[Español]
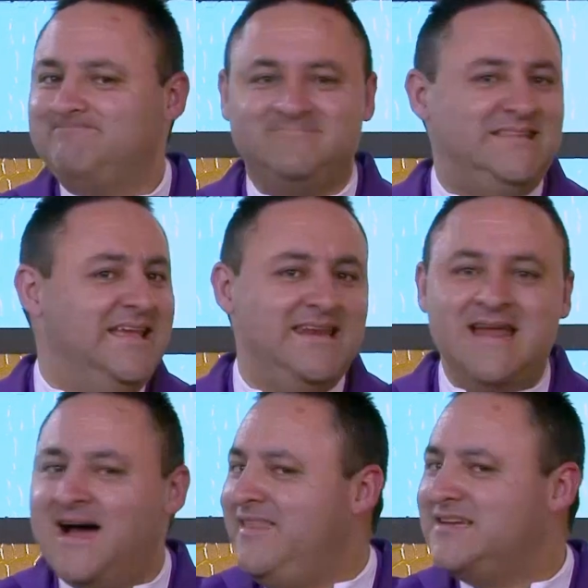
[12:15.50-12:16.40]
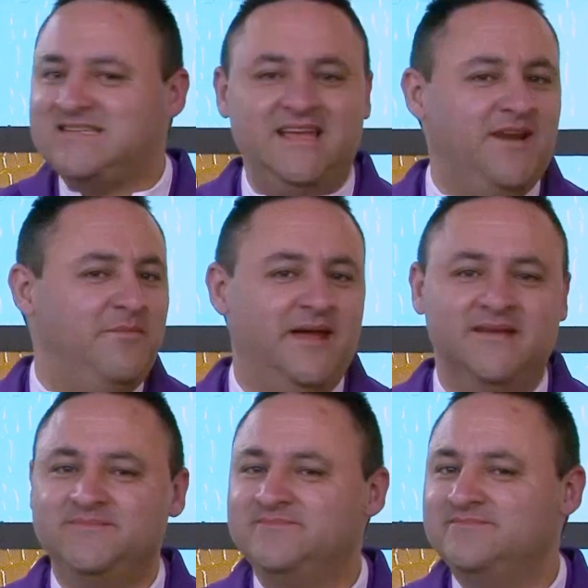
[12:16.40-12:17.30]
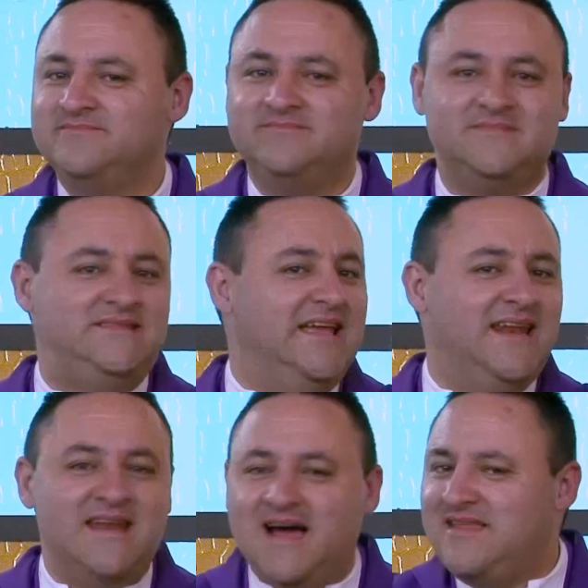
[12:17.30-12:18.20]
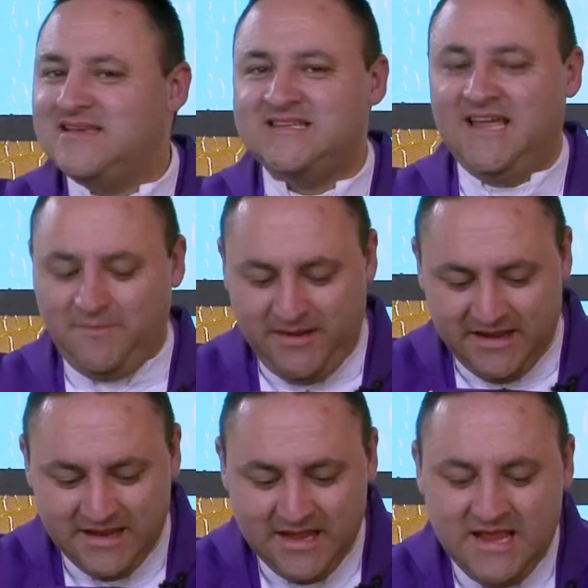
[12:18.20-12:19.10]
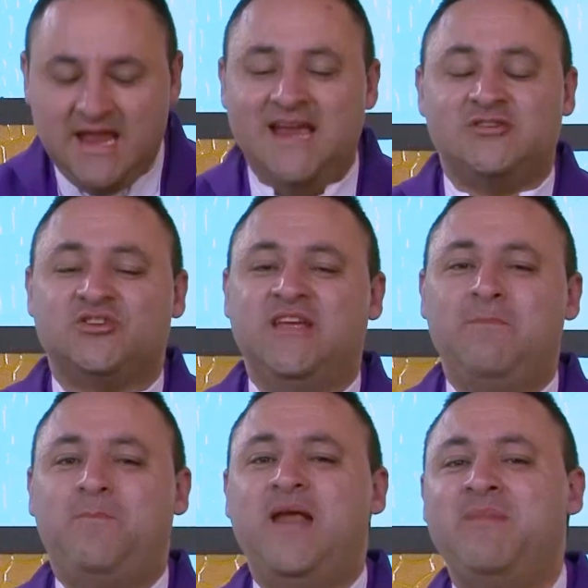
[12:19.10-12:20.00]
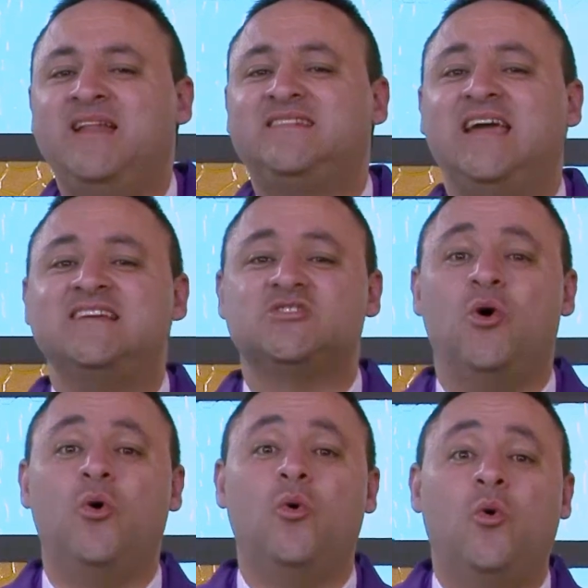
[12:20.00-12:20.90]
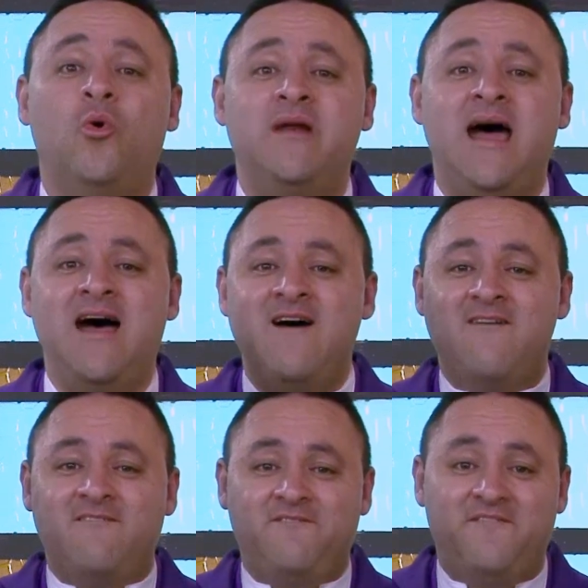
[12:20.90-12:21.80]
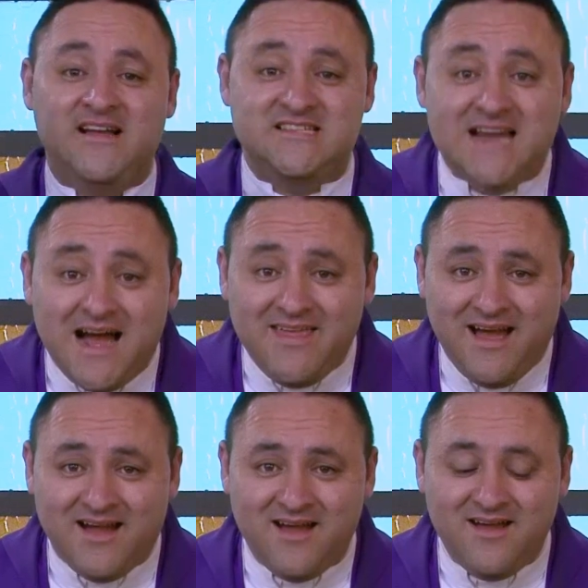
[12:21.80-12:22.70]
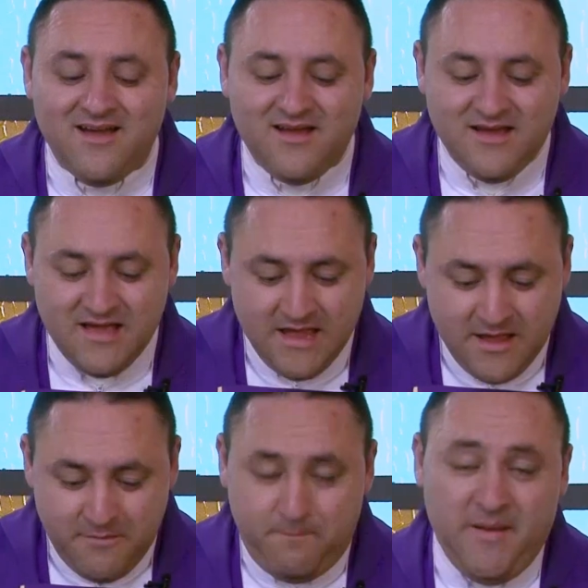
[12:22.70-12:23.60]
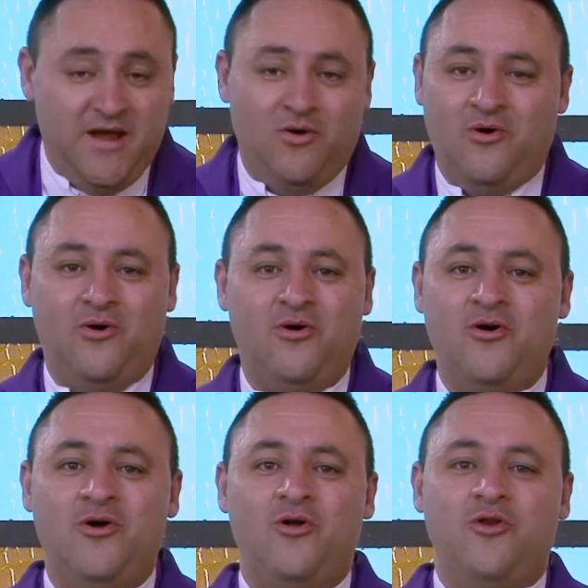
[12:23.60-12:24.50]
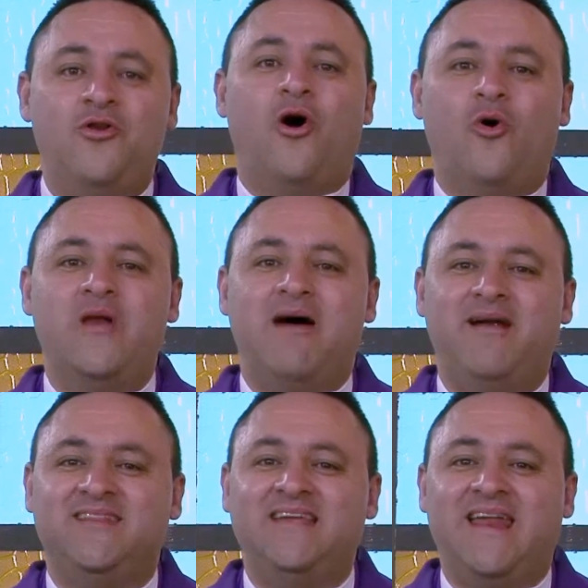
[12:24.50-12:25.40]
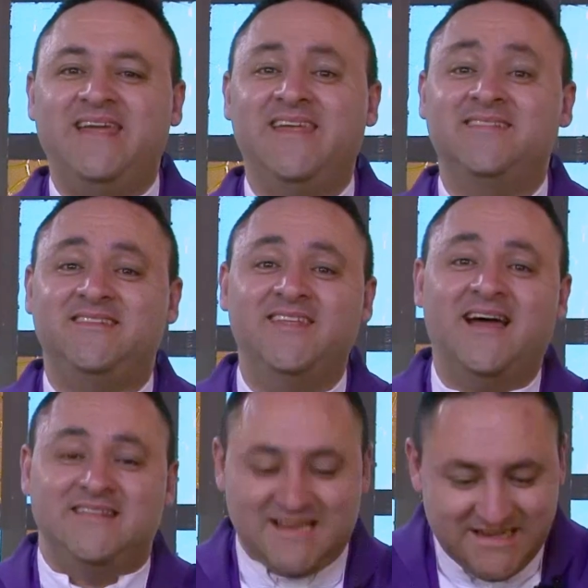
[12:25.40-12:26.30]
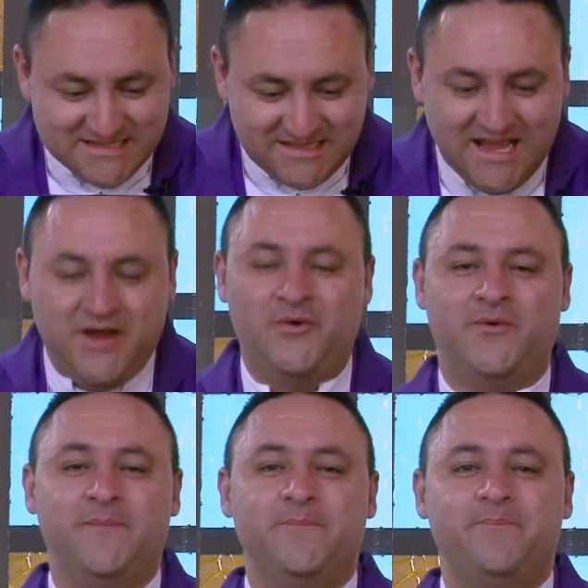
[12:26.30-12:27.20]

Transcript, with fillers: de nada sirve. De nada sirve. Eso simplemente es una fachada, pero no una verdadera identidad de cristiano.